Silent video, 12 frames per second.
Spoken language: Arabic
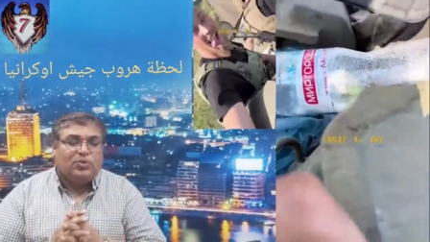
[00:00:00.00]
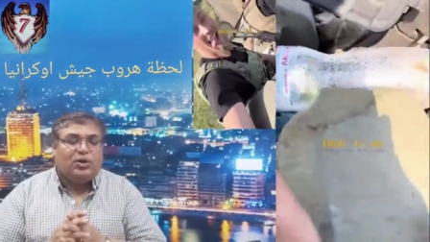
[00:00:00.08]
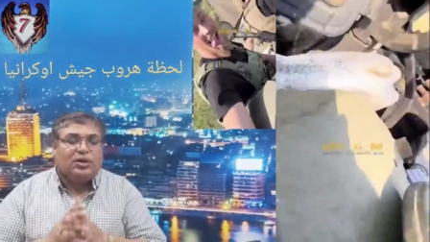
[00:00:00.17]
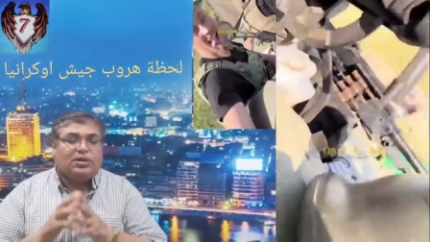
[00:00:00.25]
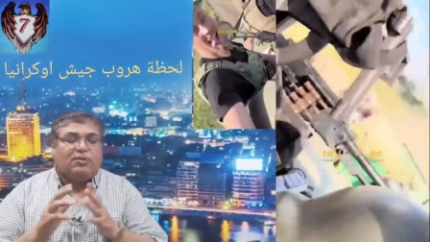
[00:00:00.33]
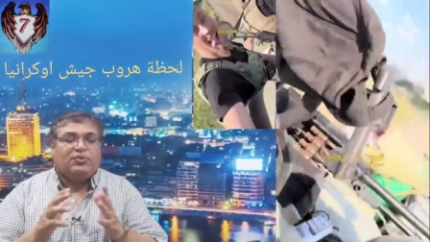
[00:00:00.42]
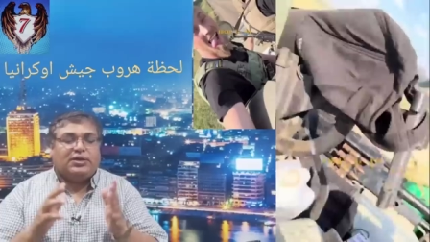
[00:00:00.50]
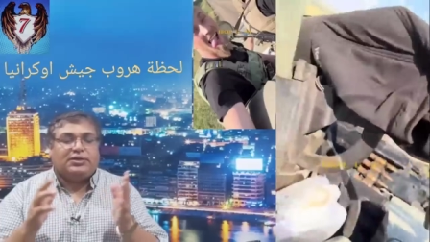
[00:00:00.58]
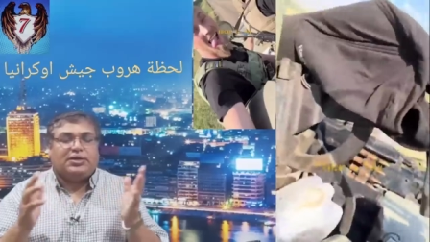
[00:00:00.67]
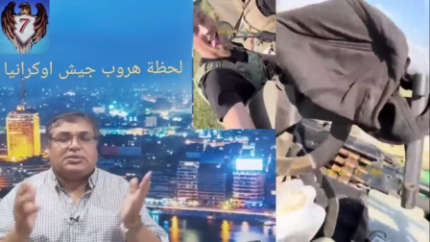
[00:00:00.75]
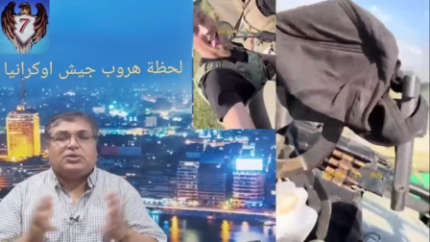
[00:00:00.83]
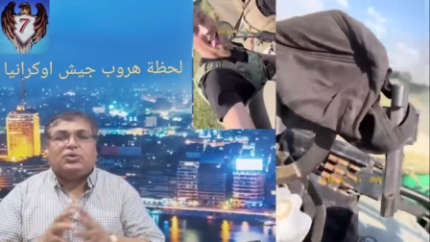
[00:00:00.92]
وأضاف لن
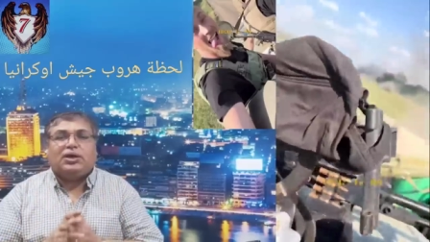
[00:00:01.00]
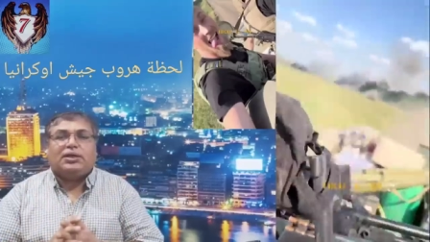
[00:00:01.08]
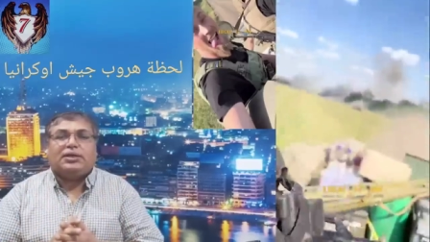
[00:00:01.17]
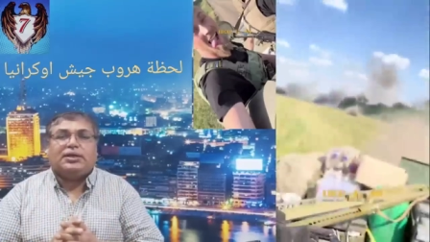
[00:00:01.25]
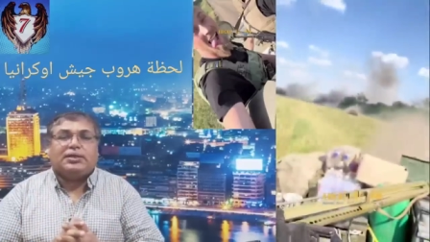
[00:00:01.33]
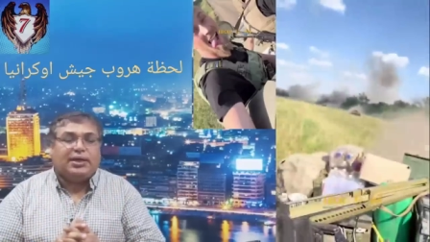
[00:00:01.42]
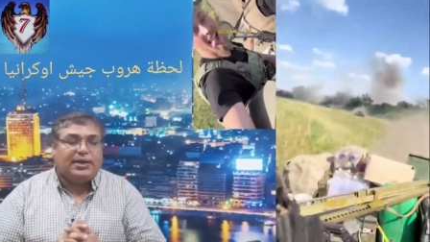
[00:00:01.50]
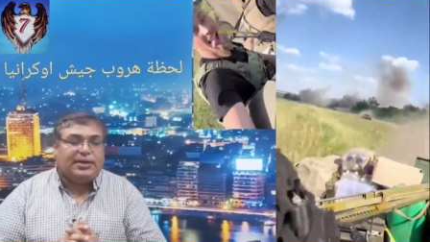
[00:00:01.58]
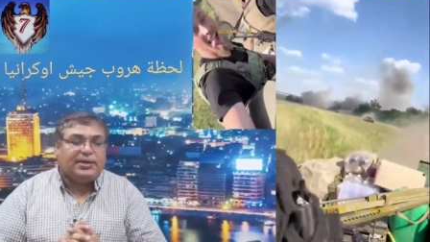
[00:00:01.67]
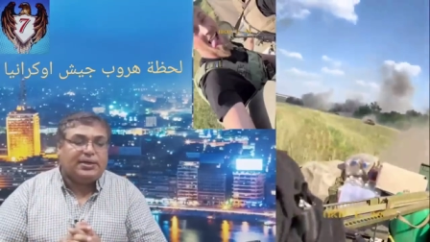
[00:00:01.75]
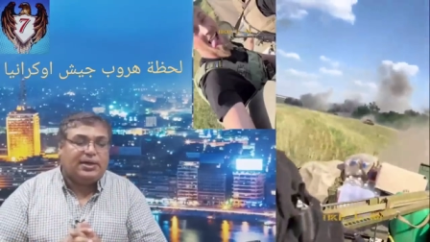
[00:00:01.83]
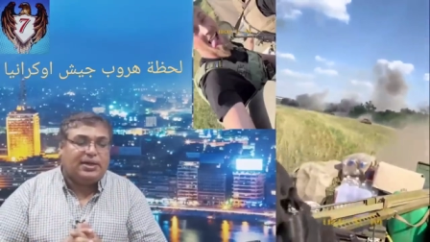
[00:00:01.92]
يحصلوا على
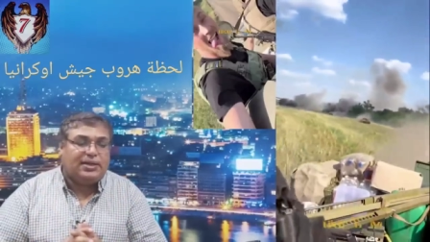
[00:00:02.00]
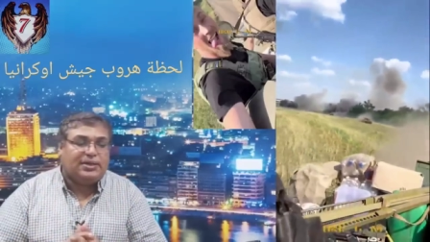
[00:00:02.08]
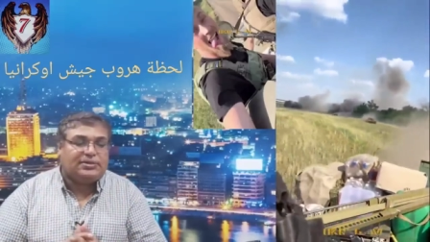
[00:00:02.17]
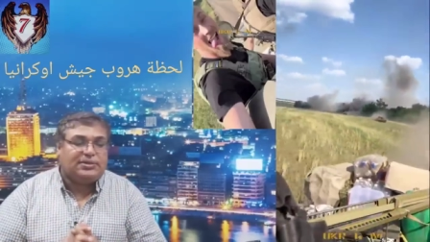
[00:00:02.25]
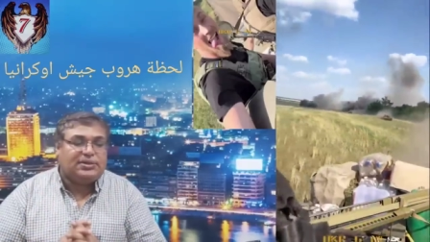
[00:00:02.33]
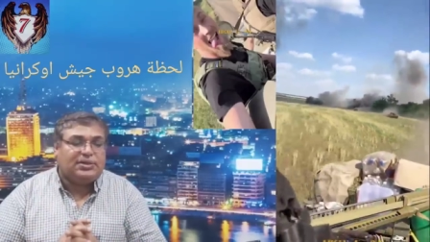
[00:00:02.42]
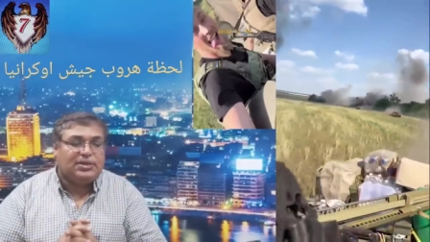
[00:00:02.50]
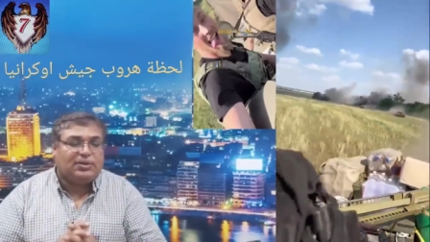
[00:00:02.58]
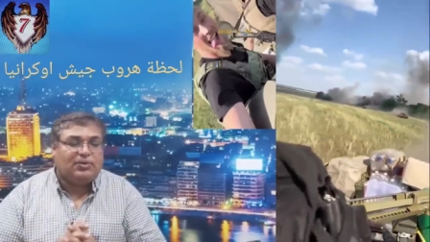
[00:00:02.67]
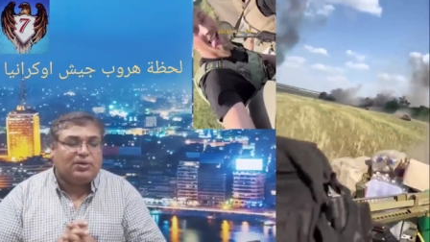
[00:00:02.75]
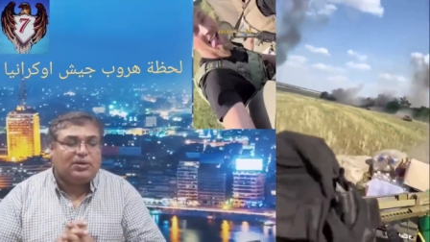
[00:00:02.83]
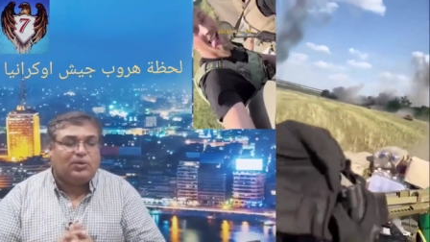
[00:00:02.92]
النتائج التي
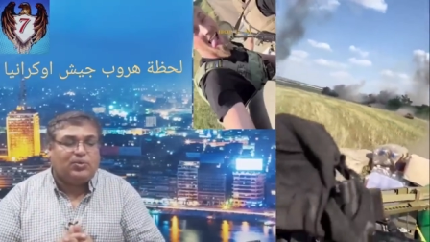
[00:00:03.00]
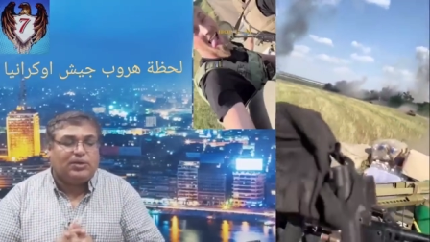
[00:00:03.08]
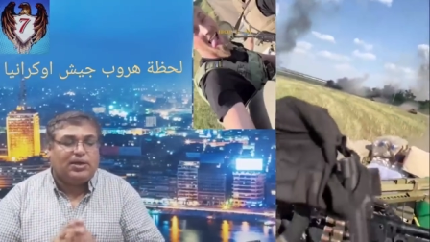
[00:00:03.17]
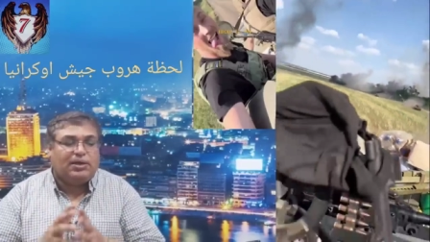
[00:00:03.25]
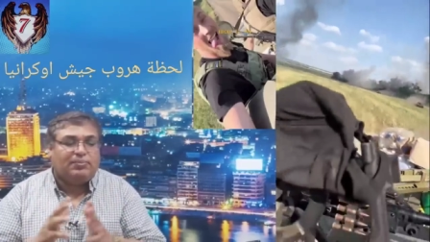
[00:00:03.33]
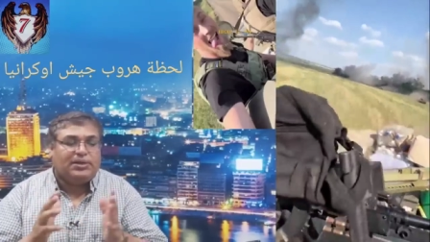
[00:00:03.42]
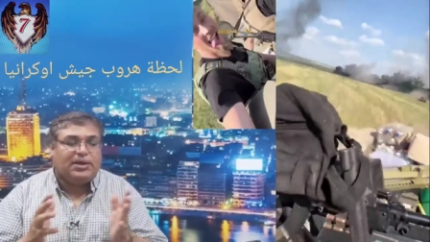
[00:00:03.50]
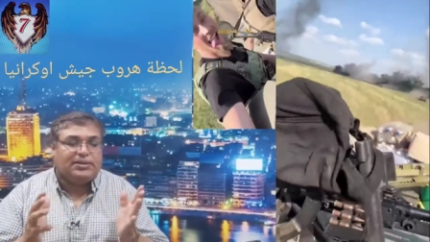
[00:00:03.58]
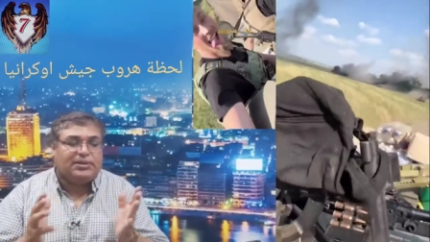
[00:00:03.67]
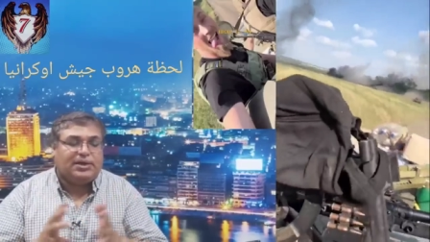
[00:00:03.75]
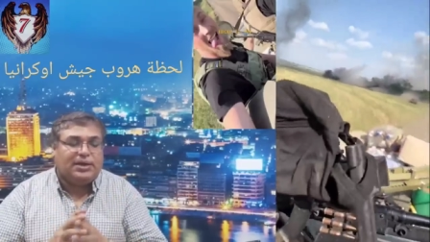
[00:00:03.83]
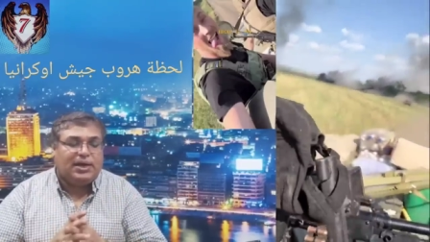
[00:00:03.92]
يتوقعونها من
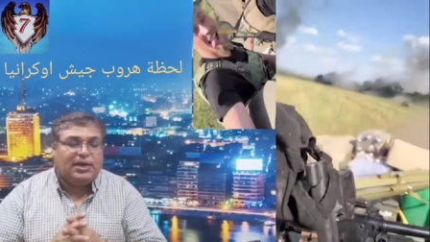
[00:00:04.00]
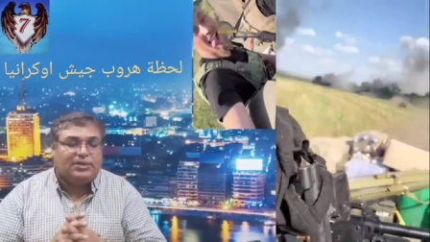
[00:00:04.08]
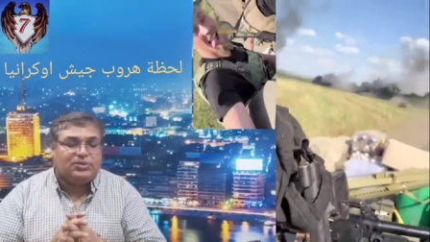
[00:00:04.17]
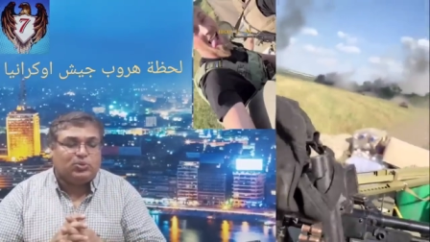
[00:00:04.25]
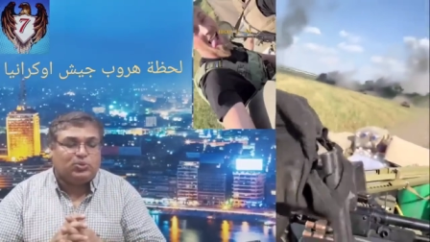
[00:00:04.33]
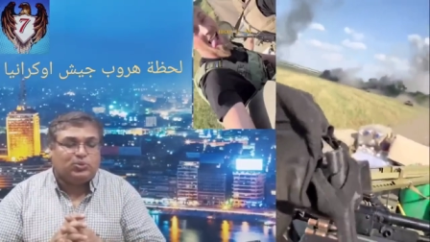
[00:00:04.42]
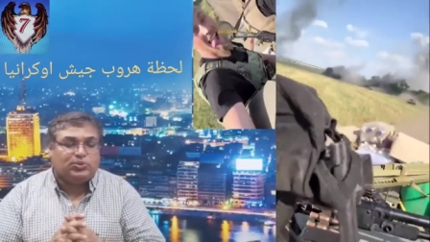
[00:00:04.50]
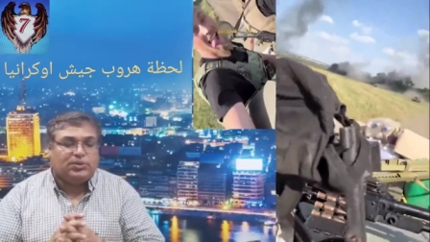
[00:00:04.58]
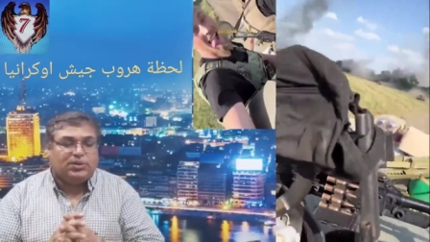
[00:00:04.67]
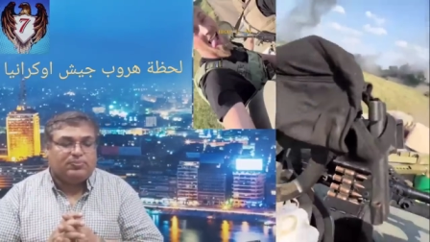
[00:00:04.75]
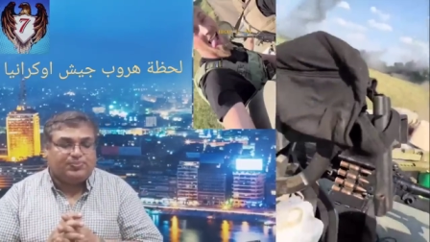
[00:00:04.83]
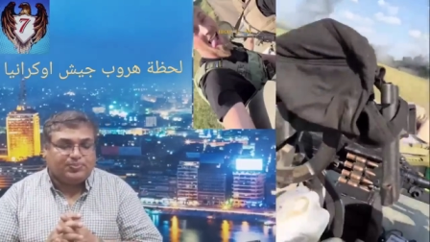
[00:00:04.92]
هذه الجهود